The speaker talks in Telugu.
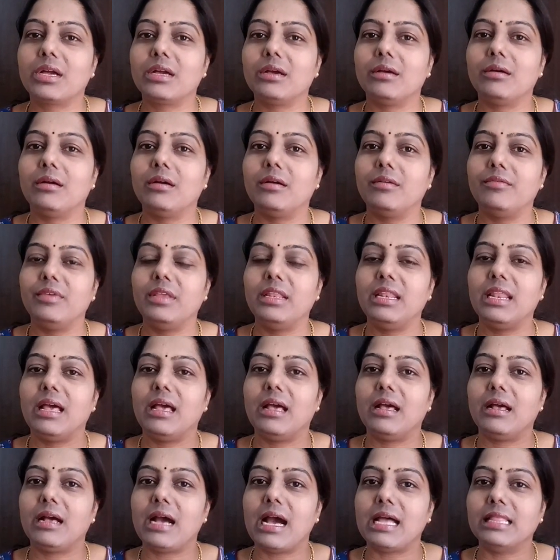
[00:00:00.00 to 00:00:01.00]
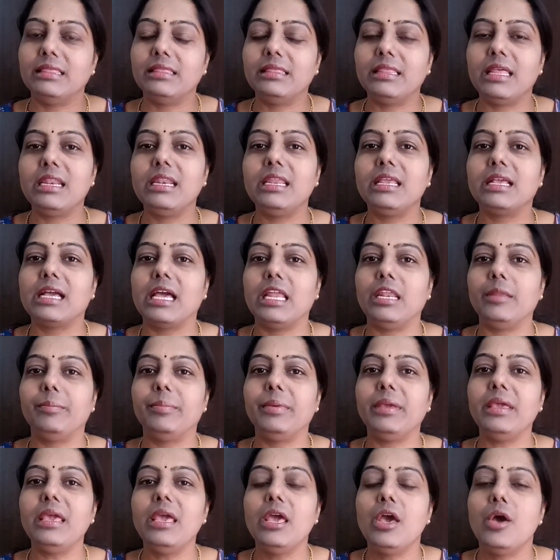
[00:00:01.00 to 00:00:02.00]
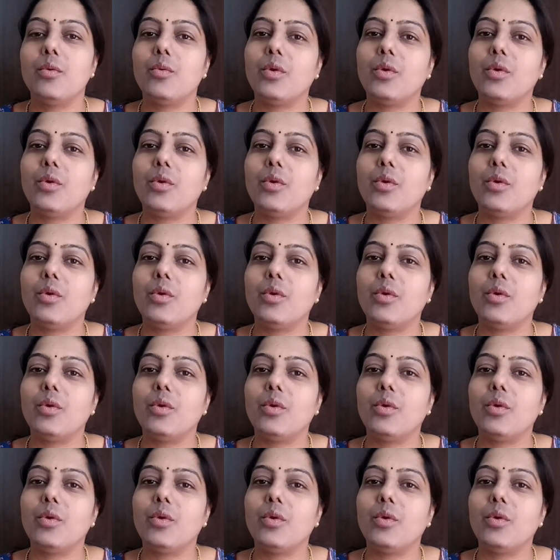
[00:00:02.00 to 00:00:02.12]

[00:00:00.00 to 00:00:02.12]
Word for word: ఒక వీళ్ళ అందరినీ కలిపి